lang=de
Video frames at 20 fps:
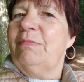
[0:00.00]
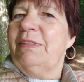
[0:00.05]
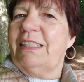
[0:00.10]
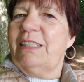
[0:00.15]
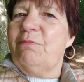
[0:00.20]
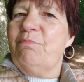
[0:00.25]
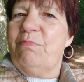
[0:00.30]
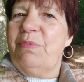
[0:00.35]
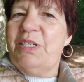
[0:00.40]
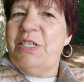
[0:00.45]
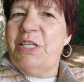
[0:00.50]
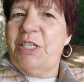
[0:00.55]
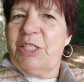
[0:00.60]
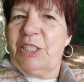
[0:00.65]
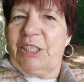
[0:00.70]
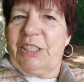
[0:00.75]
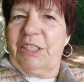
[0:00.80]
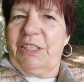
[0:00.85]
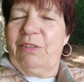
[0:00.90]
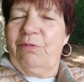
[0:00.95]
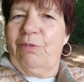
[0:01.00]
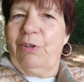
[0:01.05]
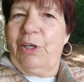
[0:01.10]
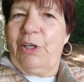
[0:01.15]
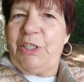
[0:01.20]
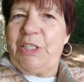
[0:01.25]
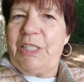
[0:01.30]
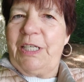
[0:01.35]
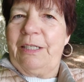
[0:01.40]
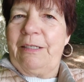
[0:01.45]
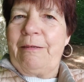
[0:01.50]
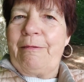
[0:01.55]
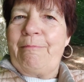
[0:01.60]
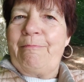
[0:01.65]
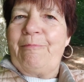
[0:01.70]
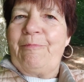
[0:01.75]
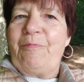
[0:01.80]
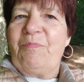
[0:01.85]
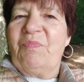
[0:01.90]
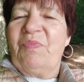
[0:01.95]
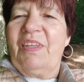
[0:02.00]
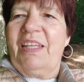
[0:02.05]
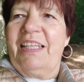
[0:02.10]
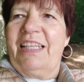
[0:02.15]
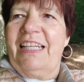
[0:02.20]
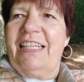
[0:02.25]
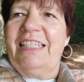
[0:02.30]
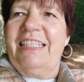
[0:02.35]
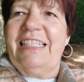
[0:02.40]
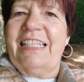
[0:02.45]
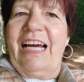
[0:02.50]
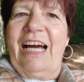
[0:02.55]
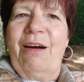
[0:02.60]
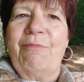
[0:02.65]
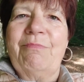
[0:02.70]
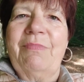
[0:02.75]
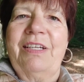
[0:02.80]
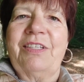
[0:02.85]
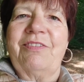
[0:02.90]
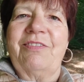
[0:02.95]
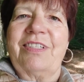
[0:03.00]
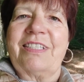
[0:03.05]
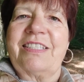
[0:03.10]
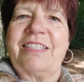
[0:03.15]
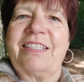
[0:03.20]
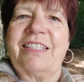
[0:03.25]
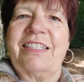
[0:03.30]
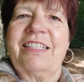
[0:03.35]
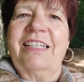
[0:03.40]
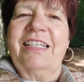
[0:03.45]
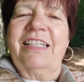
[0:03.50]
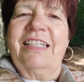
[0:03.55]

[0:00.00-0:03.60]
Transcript: mit den Bindestrichwörtern denn die haben etwas,